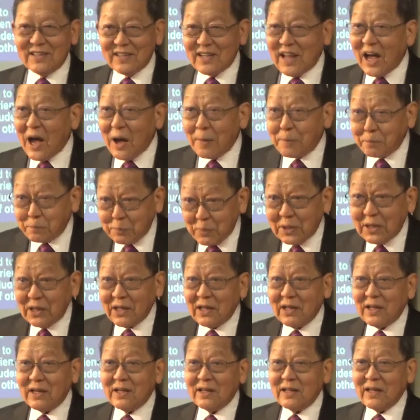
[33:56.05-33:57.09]
他比
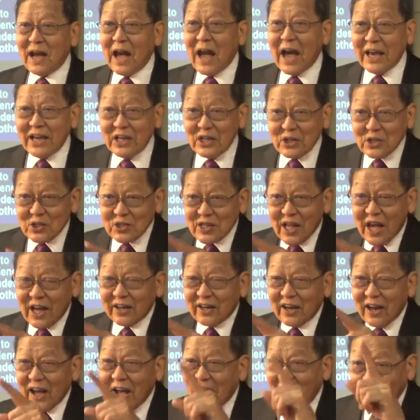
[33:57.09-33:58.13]
爱因斯
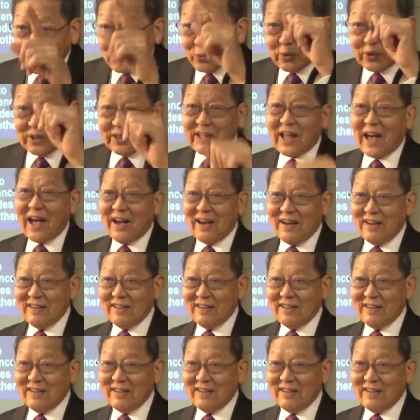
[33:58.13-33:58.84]
坦还伟大。